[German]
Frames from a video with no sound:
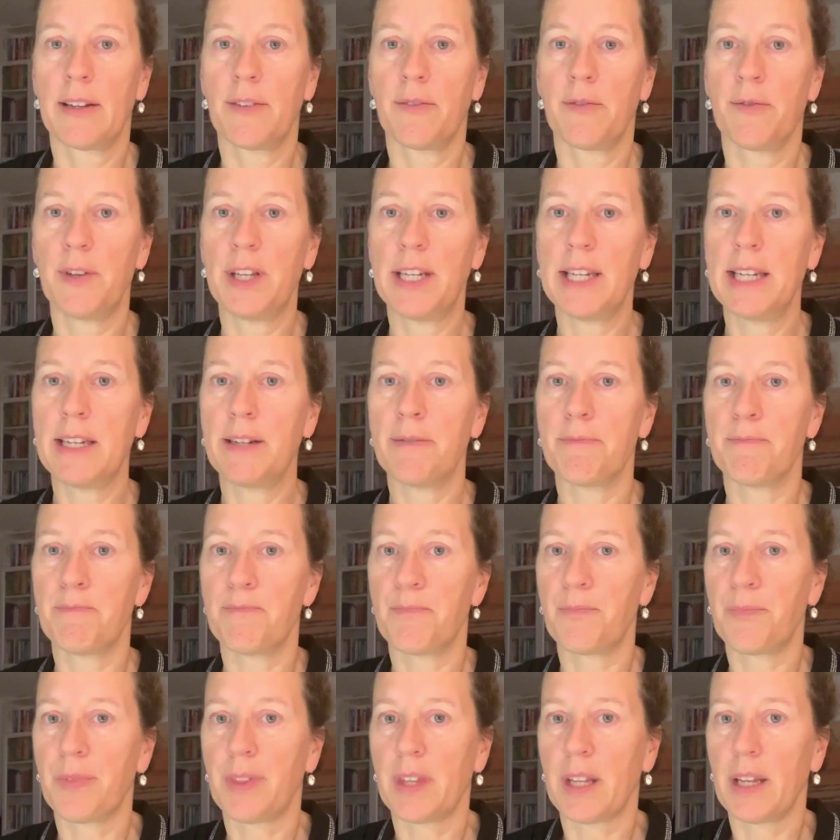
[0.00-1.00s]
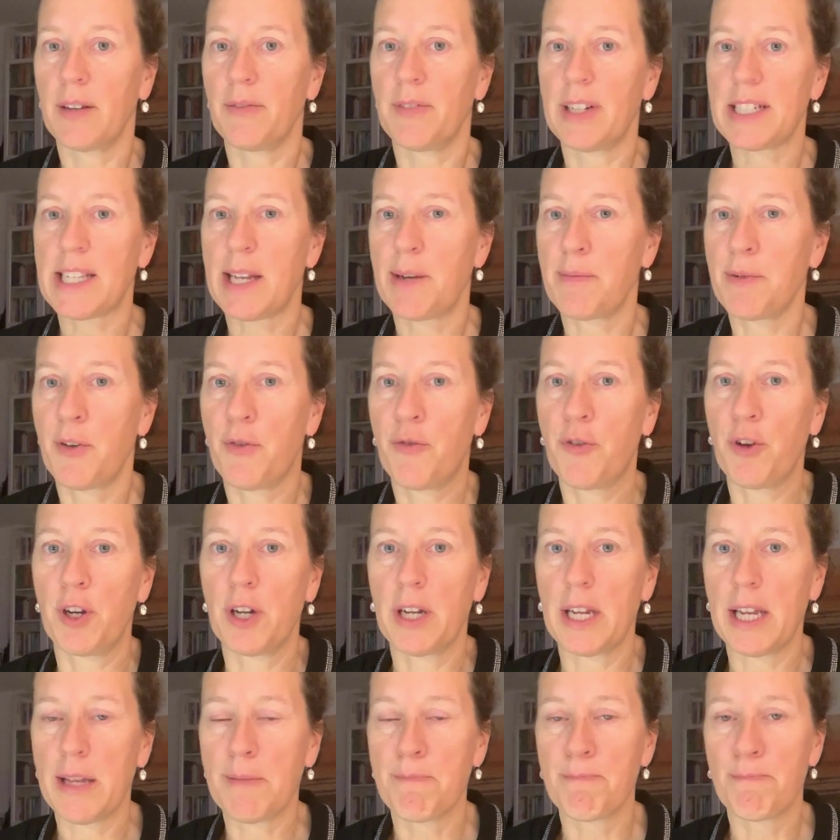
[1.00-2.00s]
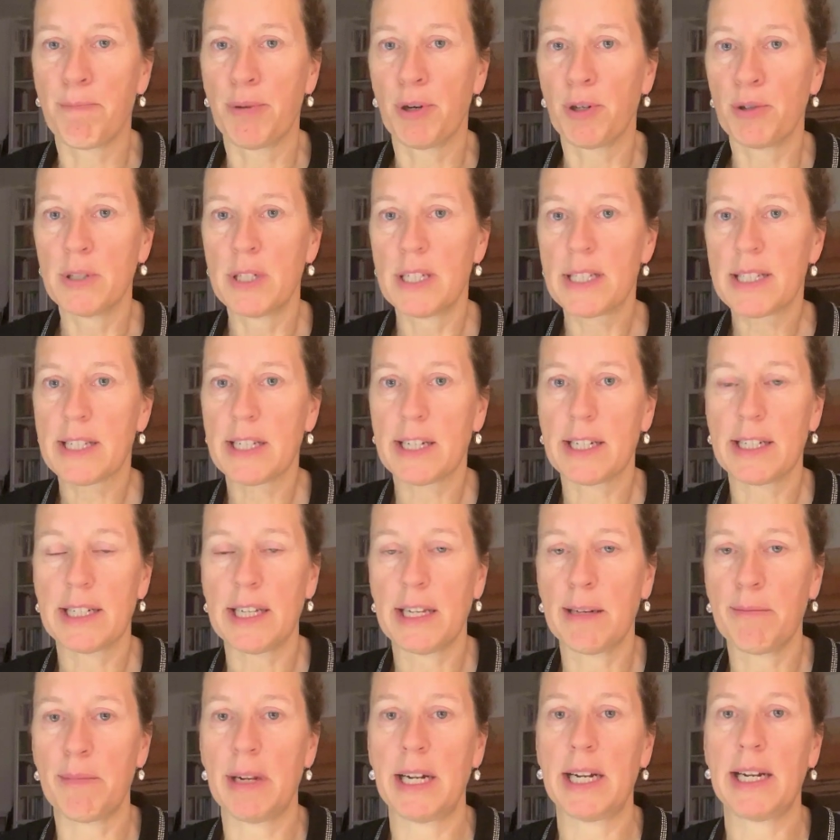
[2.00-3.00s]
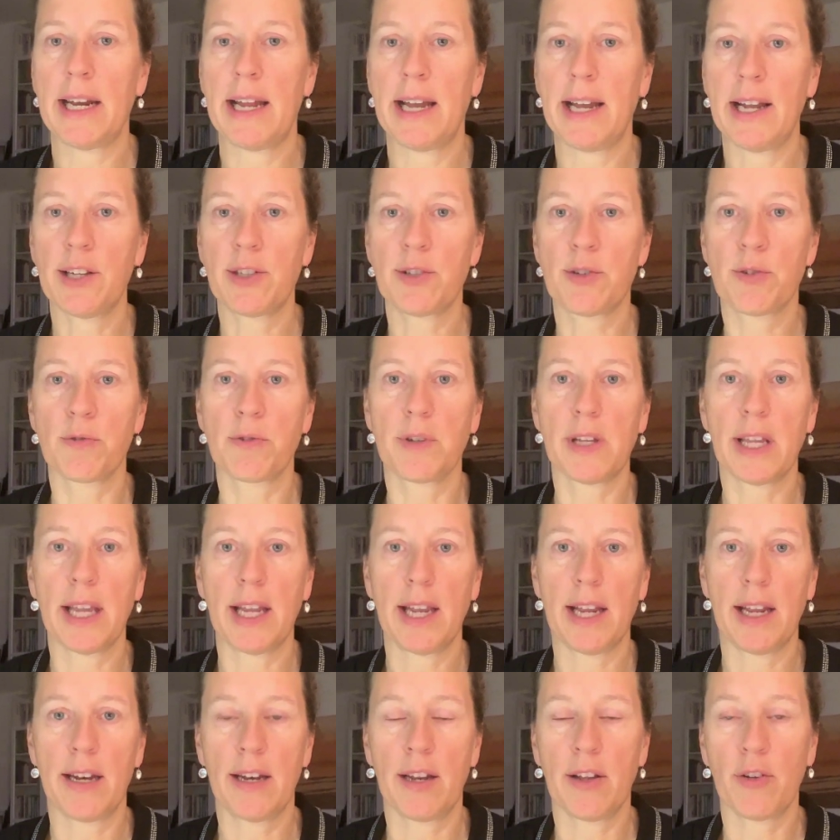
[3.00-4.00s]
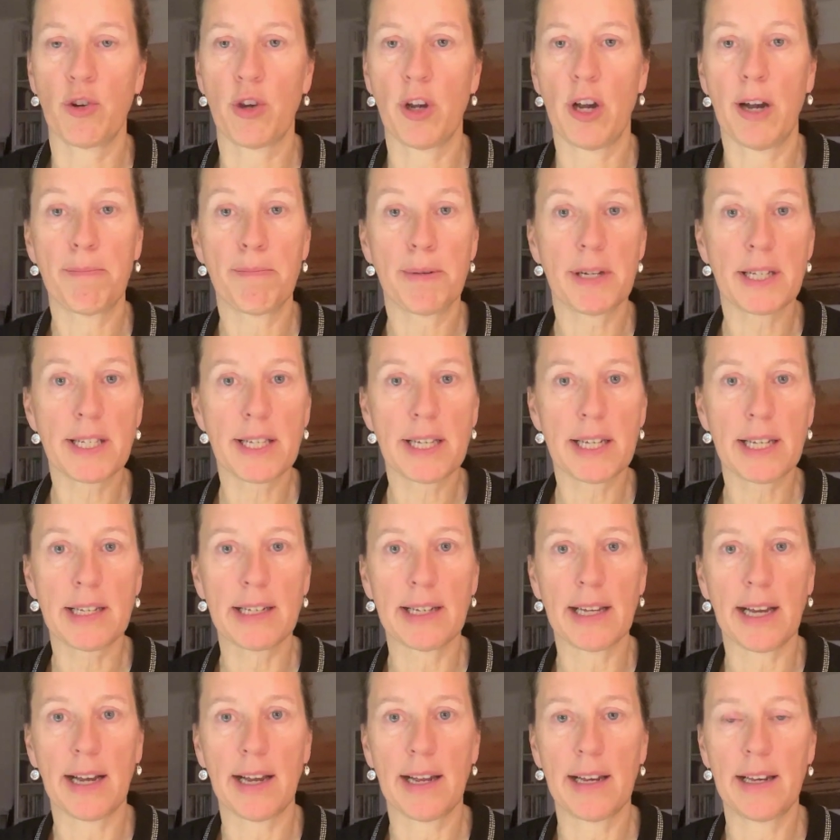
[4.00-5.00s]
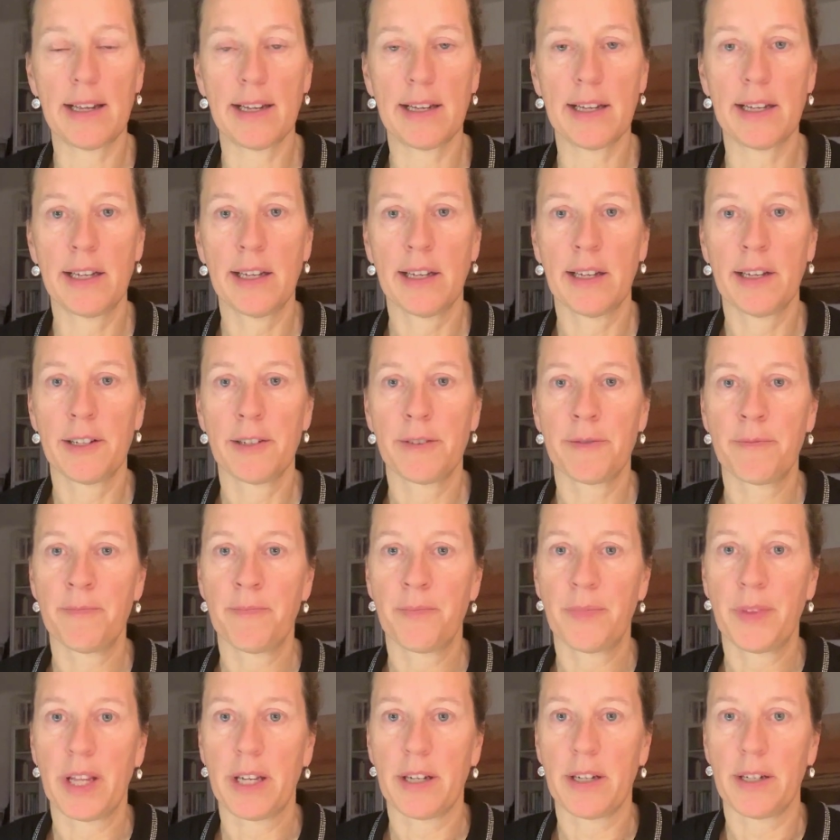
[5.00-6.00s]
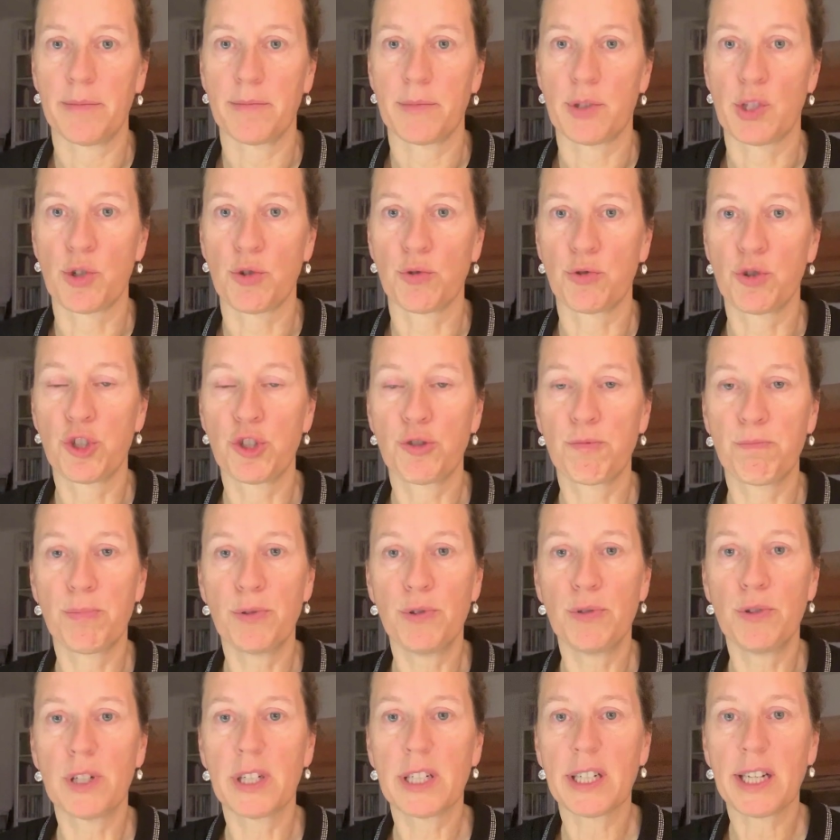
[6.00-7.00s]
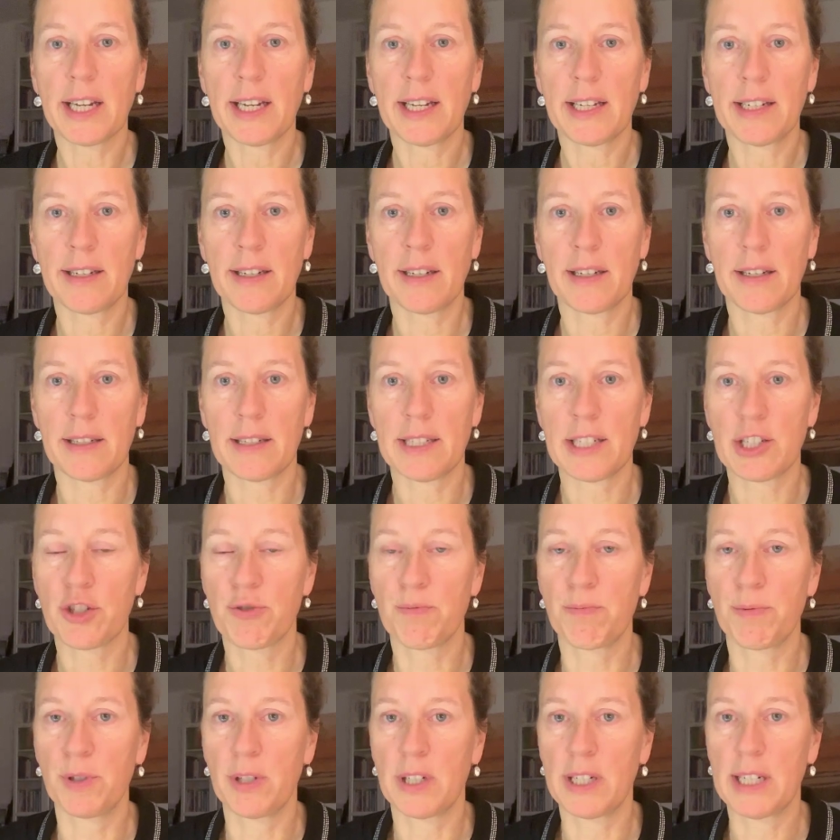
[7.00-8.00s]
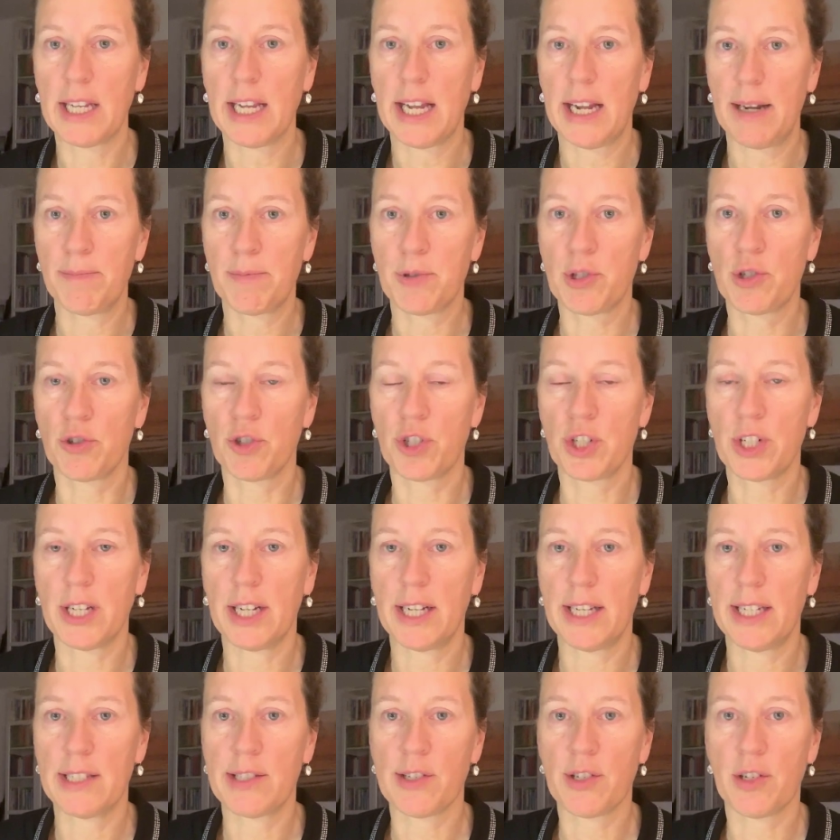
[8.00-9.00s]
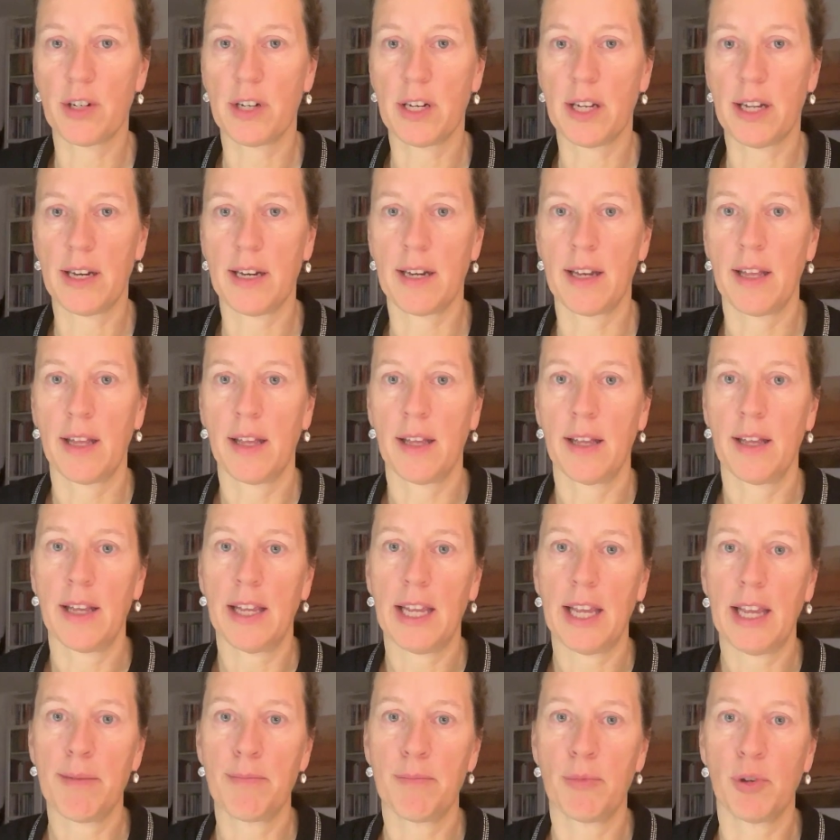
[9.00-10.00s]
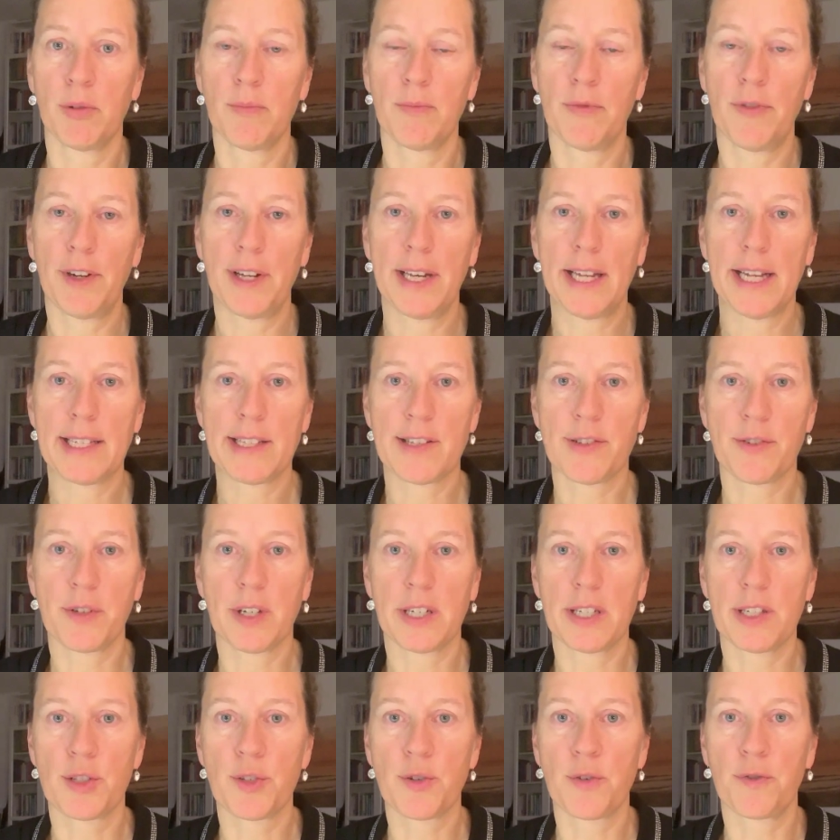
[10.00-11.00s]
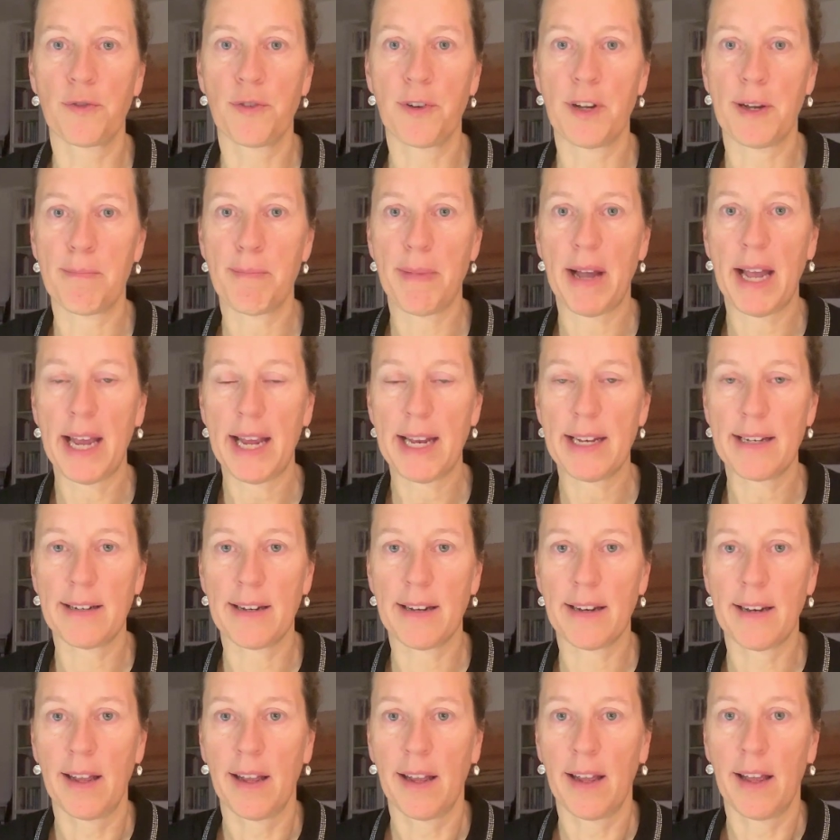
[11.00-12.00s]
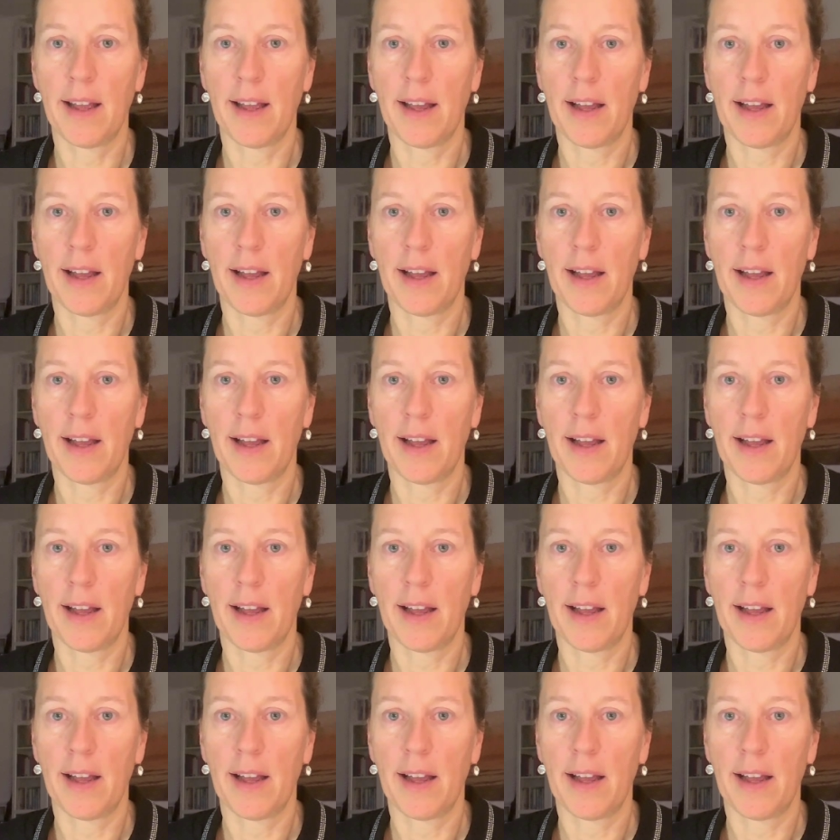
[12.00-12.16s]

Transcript: wie, was habe ich für Impulse, denen mal nachzugehen, Körpersignale ähm, zu spüren, das Spüren nicht abzustellen, sondern eben um Verletzungen zu vermeiden,